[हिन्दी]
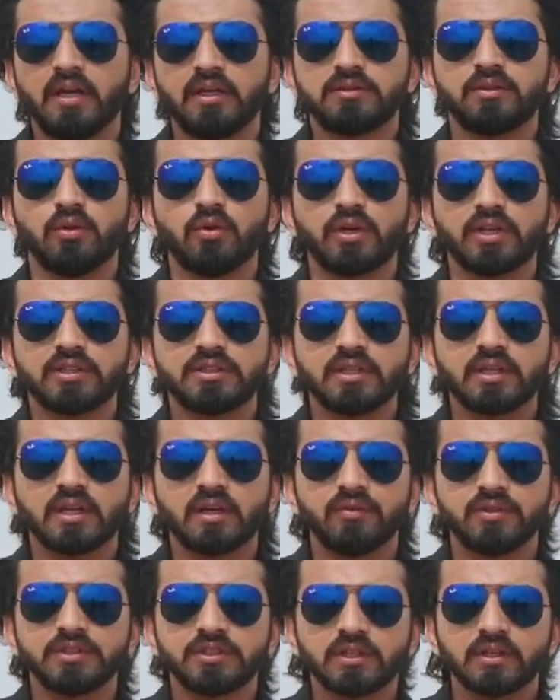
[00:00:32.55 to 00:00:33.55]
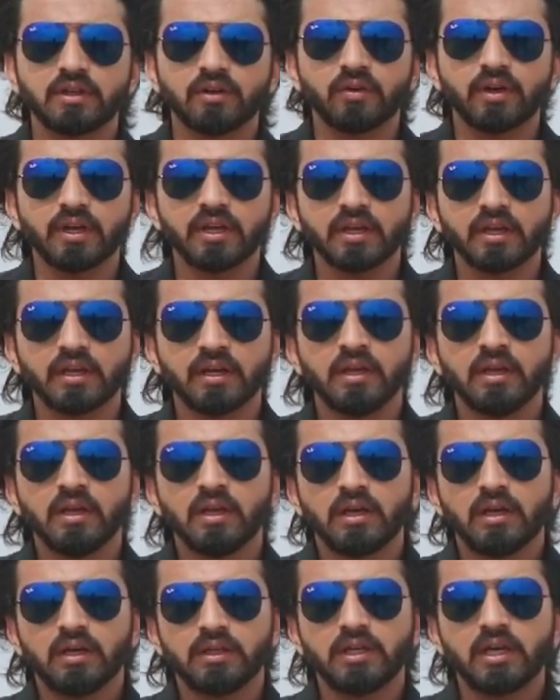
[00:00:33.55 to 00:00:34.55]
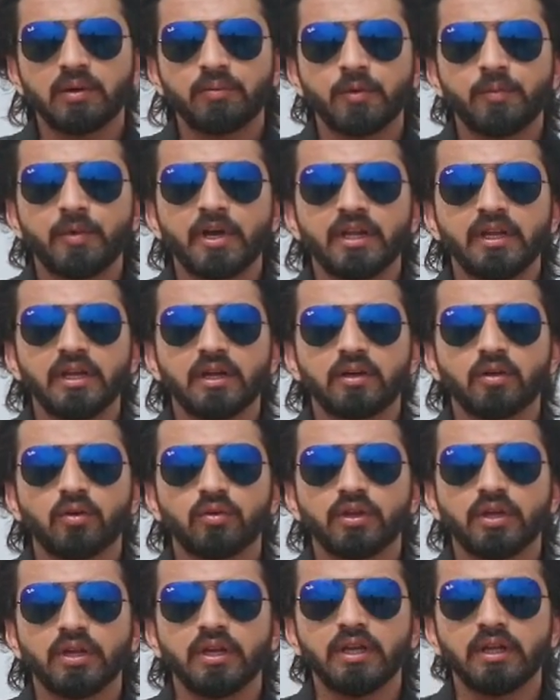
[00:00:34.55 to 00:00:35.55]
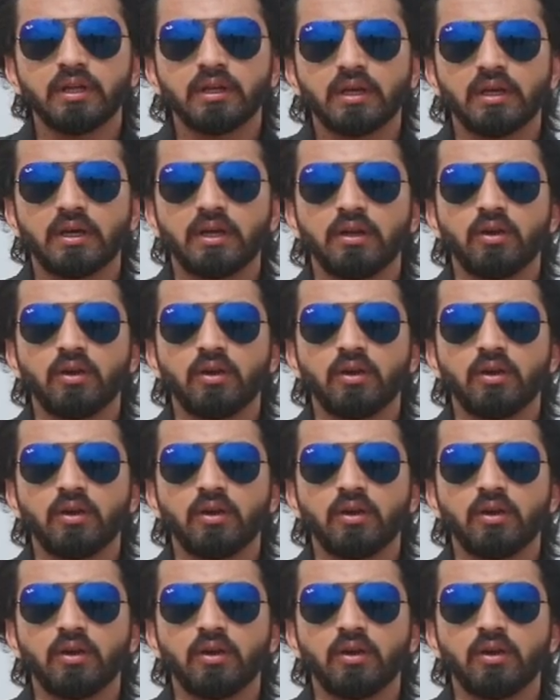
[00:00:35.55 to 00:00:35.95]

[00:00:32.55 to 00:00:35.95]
इस लोकेशन का विज़िट करवाएंगे जहाँ पे बैरिया टाउन ग्रीन